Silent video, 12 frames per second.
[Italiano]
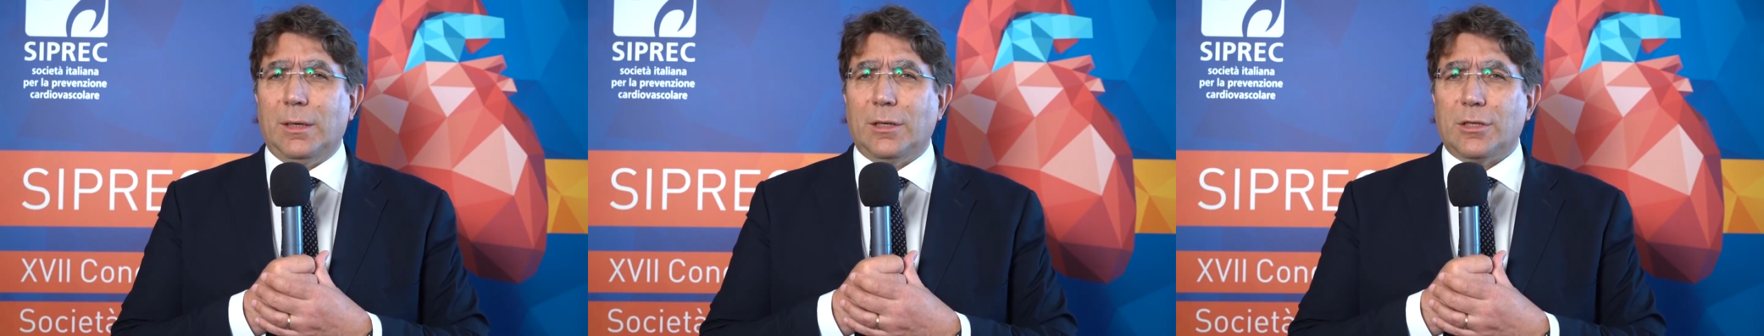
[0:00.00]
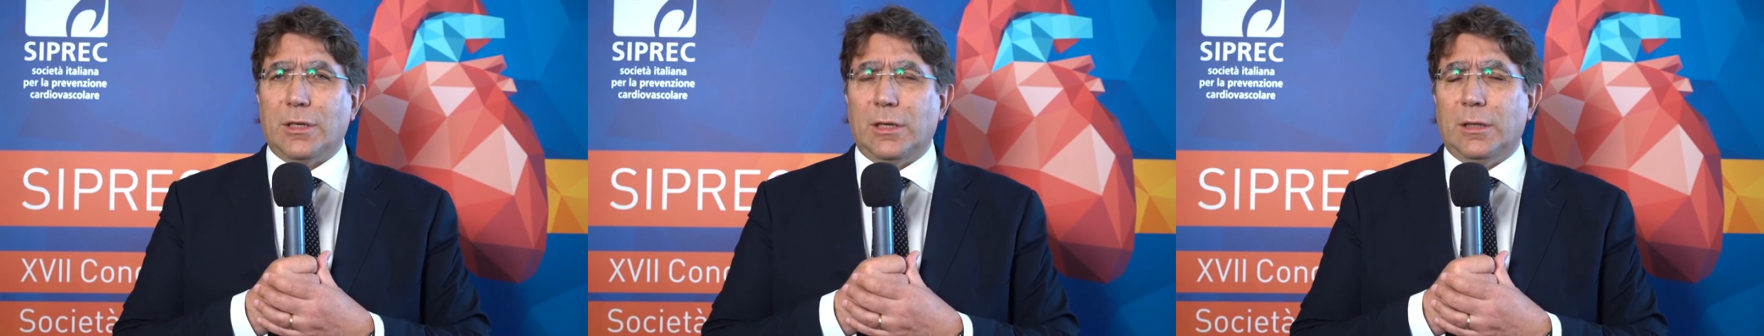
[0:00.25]

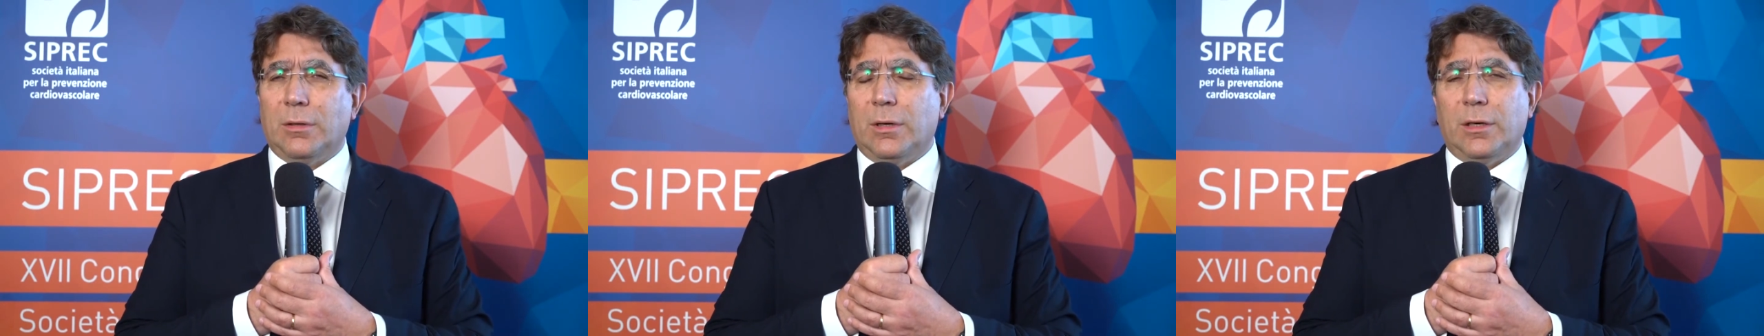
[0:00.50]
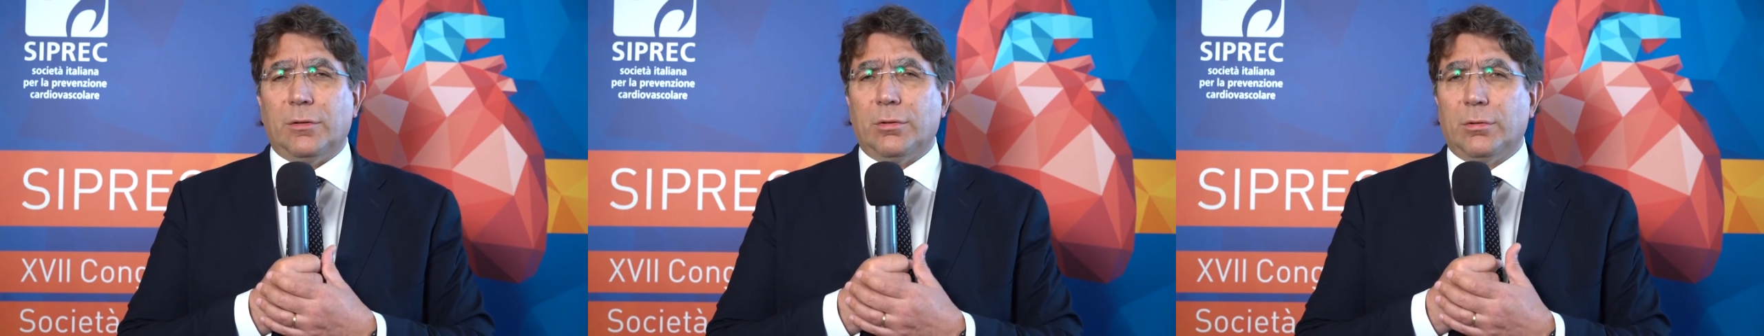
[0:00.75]
decilitro
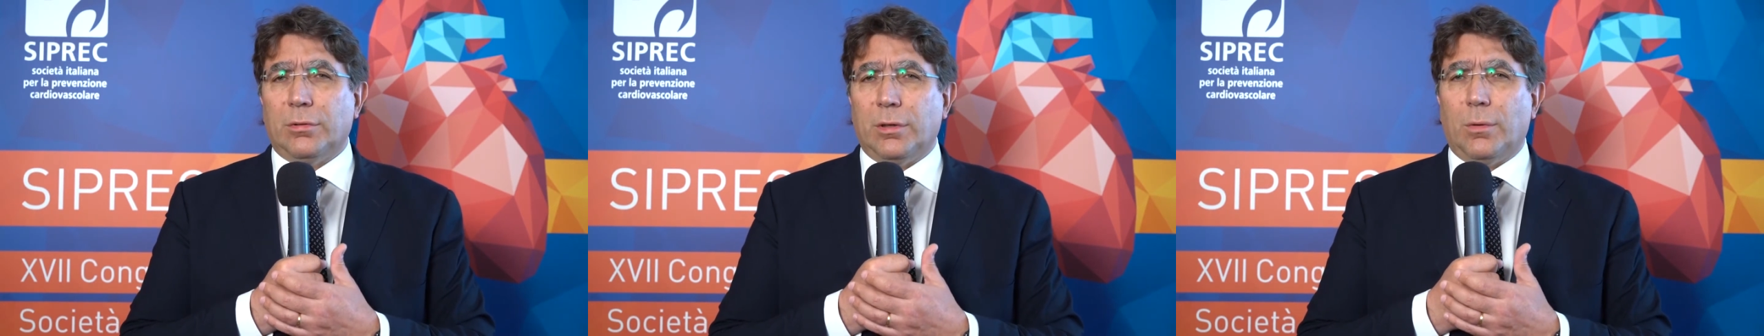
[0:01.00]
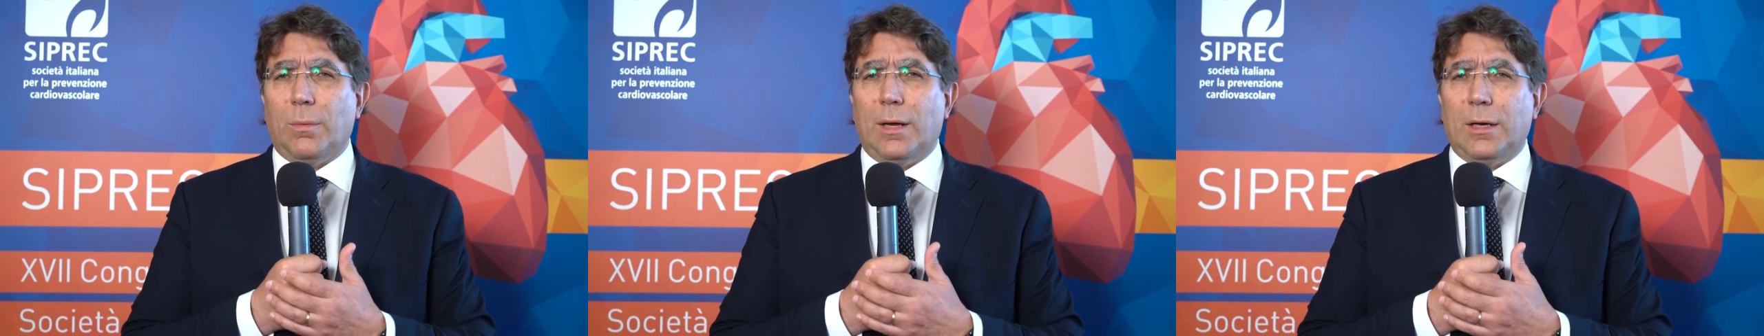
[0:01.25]
al di sotto del
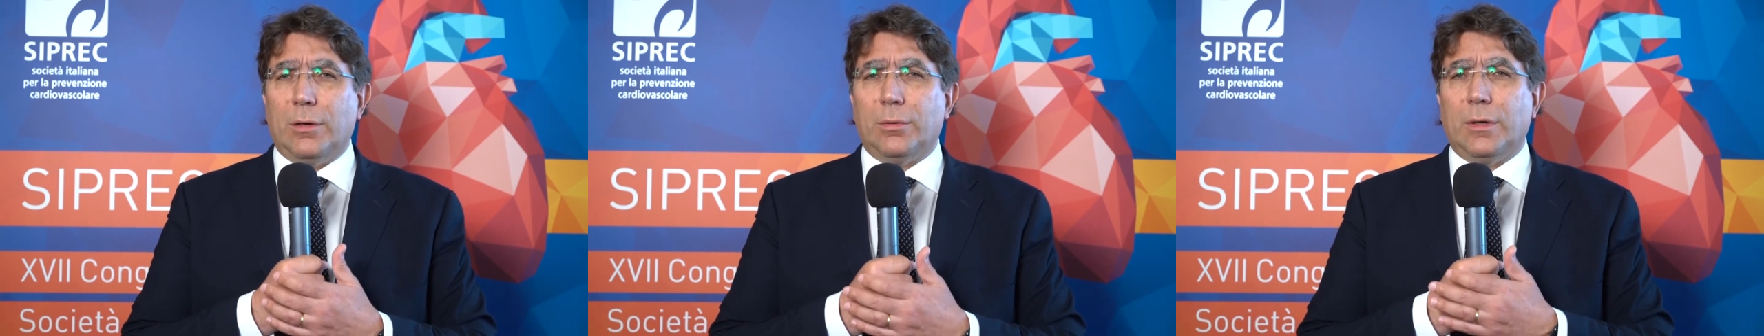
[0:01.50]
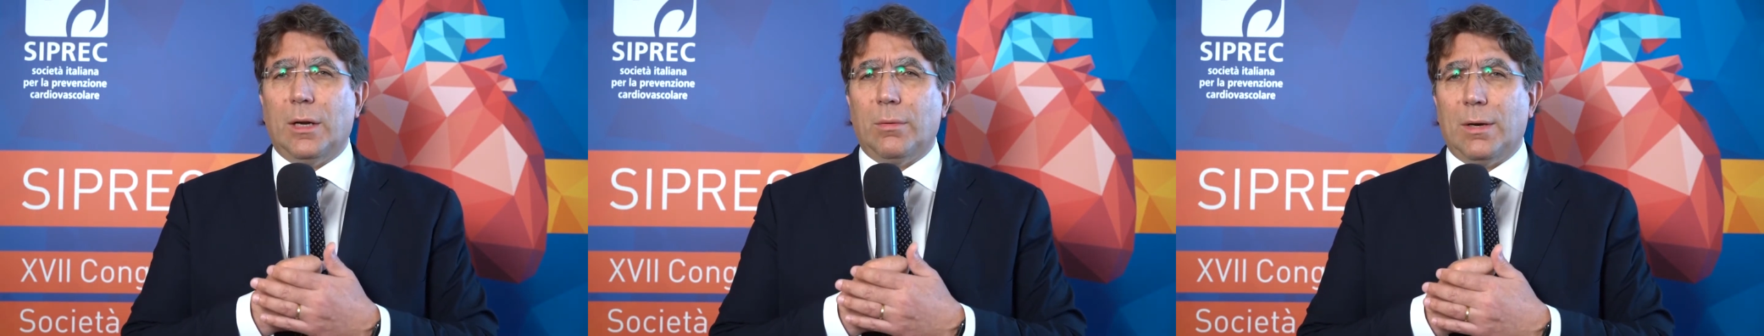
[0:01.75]
quale
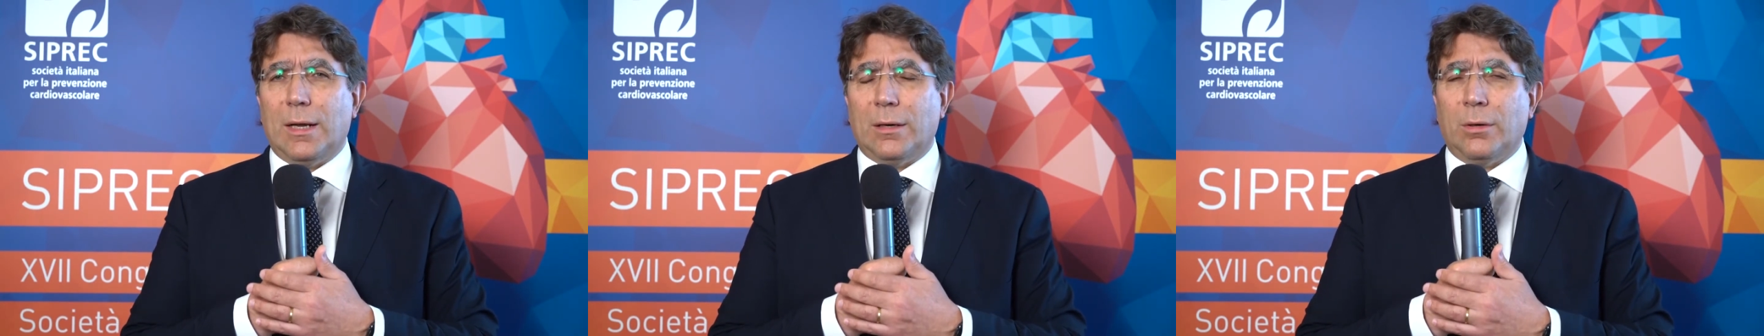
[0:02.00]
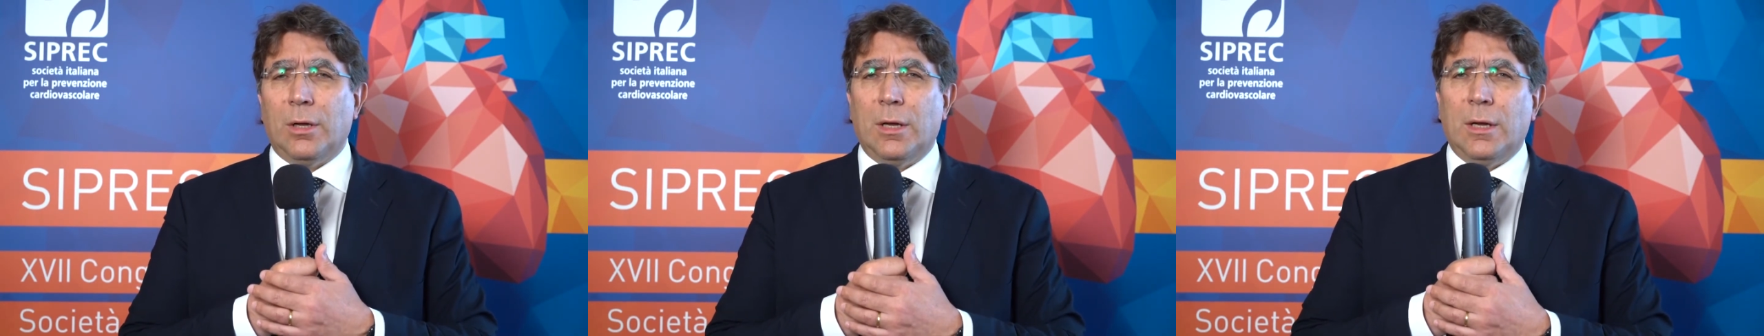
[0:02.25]
noi da un lato